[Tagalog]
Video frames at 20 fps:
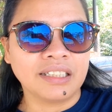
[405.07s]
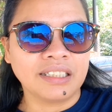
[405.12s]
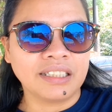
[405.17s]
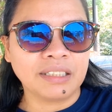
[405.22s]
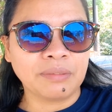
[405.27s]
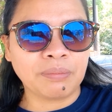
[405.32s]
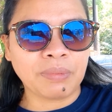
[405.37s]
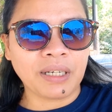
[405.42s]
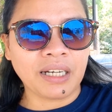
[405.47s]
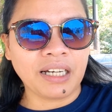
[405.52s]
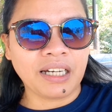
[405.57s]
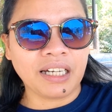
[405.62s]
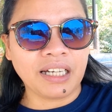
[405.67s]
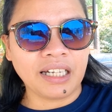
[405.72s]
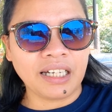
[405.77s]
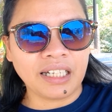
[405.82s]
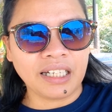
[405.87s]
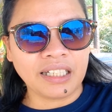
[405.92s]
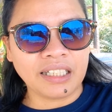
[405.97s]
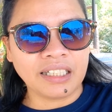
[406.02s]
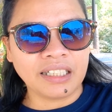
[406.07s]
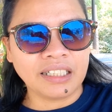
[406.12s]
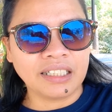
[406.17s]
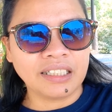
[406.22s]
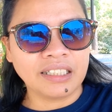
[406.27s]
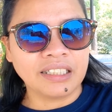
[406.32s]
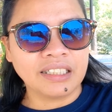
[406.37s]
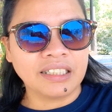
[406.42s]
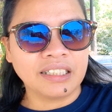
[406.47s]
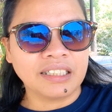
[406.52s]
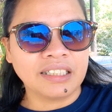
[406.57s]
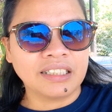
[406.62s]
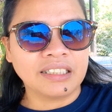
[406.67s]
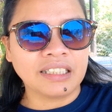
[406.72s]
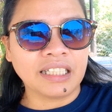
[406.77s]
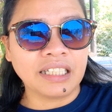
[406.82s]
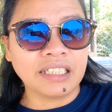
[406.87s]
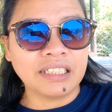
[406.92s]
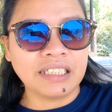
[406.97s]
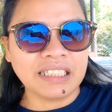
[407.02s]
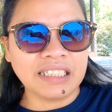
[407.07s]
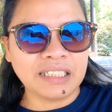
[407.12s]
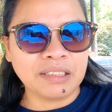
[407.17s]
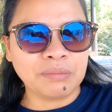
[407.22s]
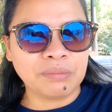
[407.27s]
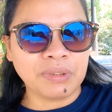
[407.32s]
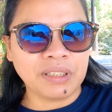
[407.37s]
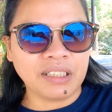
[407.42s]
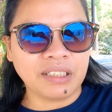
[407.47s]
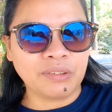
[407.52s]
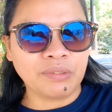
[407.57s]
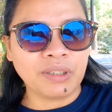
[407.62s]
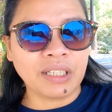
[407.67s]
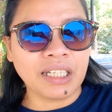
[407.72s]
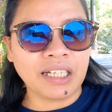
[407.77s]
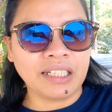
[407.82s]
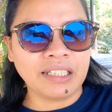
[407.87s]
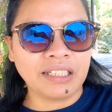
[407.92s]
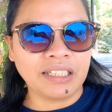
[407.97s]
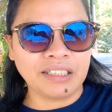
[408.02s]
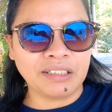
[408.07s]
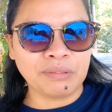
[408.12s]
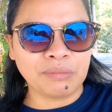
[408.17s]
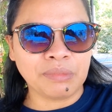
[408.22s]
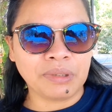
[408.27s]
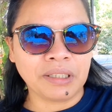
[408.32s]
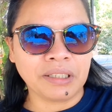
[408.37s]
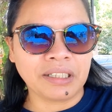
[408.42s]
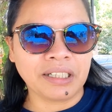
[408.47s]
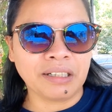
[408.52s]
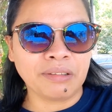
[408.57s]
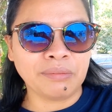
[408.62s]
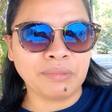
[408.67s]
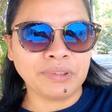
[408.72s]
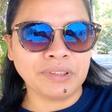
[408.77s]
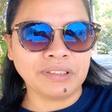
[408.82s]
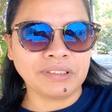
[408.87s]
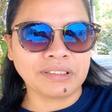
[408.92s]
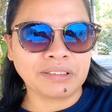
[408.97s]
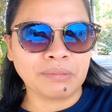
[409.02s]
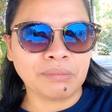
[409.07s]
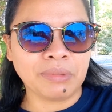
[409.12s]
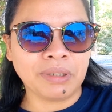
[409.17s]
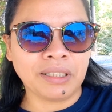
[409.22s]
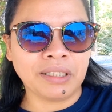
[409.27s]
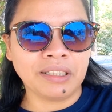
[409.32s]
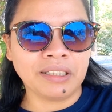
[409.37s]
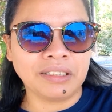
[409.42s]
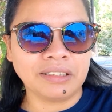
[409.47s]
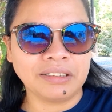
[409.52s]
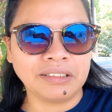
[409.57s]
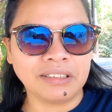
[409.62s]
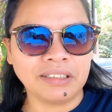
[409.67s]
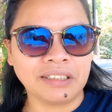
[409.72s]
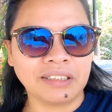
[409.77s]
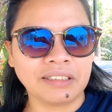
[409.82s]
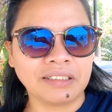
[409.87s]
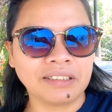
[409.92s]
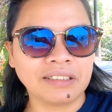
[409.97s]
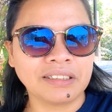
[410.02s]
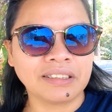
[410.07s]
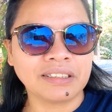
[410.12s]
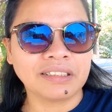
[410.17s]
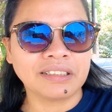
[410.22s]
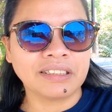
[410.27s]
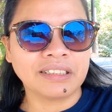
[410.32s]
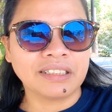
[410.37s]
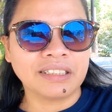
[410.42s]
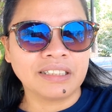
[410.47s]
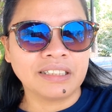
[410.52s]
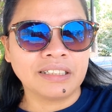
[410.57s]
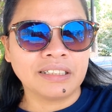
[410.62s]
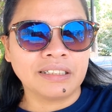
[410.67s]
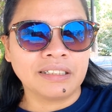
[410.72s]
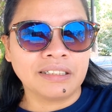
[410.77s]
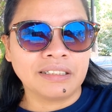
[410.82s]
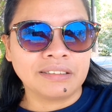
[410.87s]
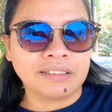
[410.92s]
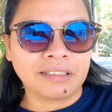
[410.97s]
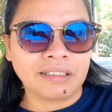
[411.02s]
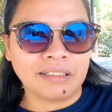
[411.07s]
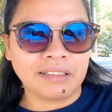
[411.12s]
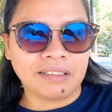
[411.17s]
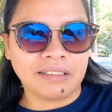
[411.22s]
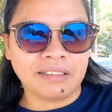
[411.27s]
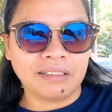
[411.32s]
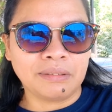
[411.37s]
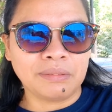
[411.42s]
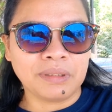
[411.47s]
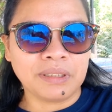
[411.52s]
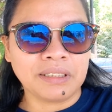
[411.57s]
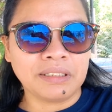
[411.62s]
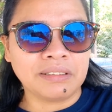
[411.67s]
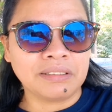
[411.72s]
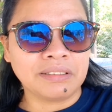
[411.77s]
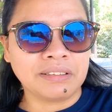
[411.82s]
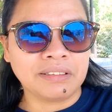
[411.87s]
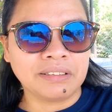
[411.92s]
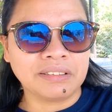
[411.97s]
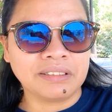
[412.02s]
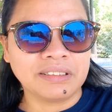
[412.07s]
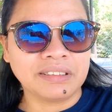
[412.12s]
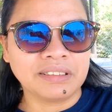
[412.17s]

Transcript: hindi pa nga naililibing. Wala na yung mga gamit niya sa bahay niya. Talaga naman, ano,